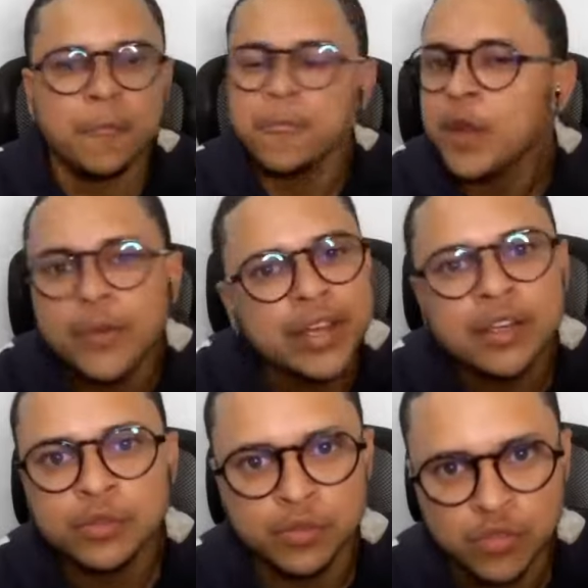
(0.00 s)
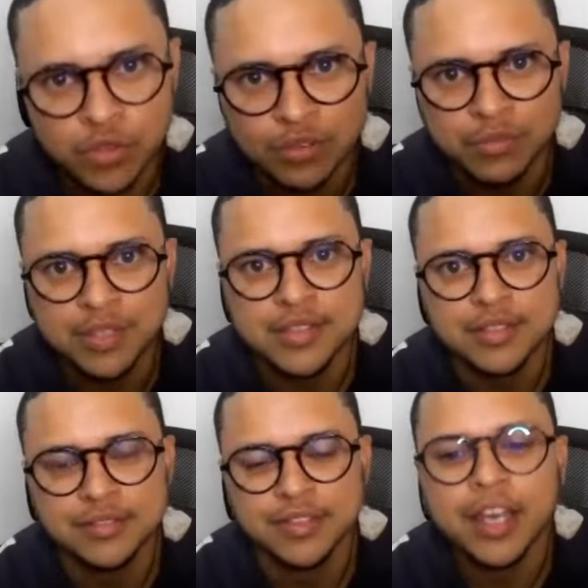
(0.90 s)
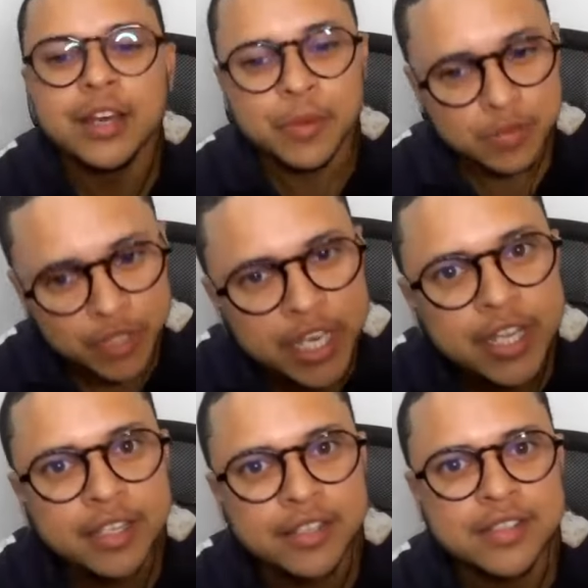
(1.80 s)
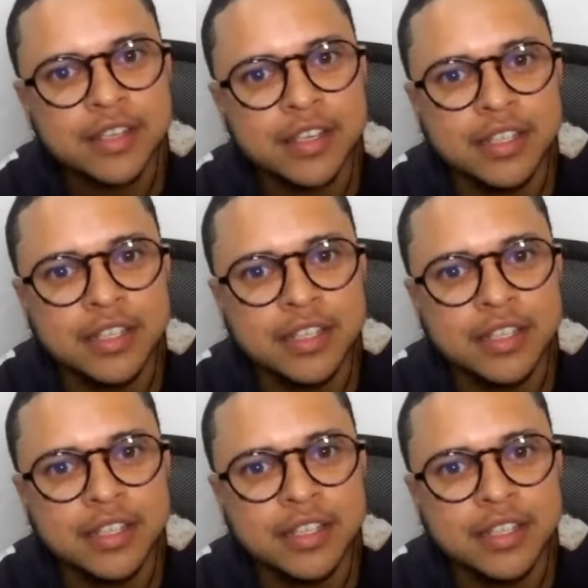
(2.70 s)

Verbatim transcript: não eram os homens, eram as mulheres,